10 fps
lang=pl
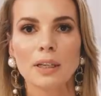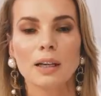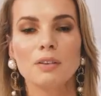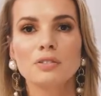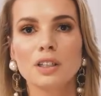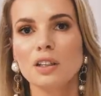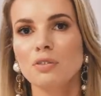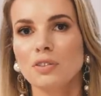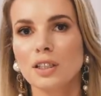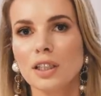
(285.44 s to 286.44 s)
ale w tej
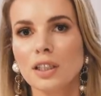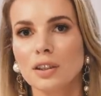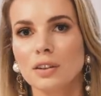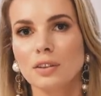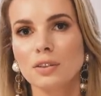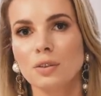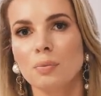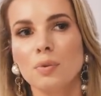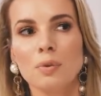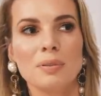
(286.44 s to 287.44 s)
chwili to
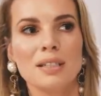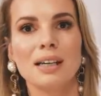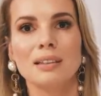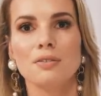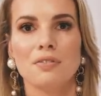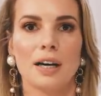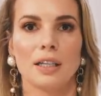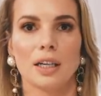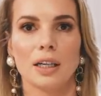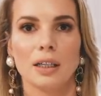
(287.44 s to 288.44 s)
byłoby
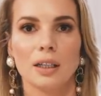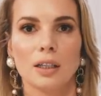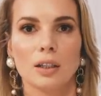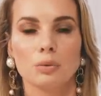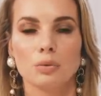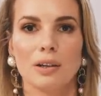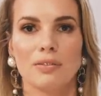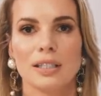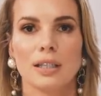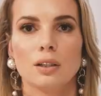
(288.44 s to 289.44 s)
zgadywanie, które
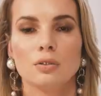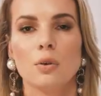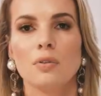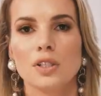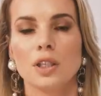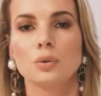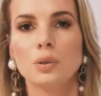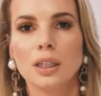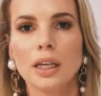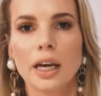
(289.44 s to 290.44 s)
wesele odwoływać, a
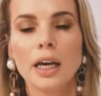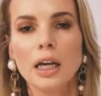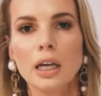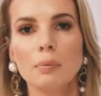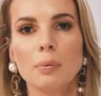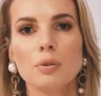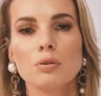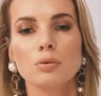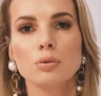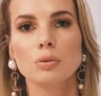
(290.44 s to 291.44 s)
które nie. Po
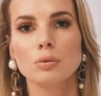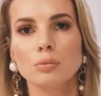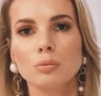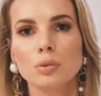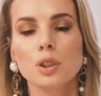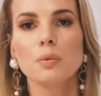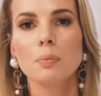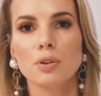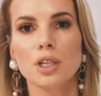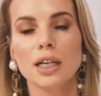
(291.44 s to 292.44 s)
prostu musimy
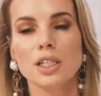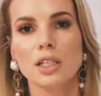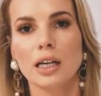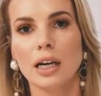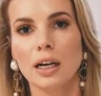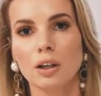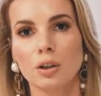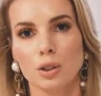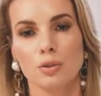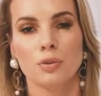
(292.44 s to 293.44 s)
poczekać na
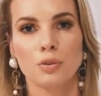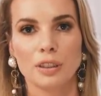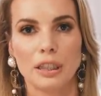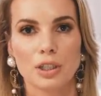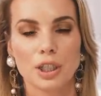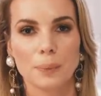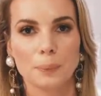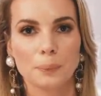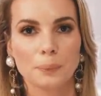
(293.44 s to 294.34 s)
rozwój wydarzeń.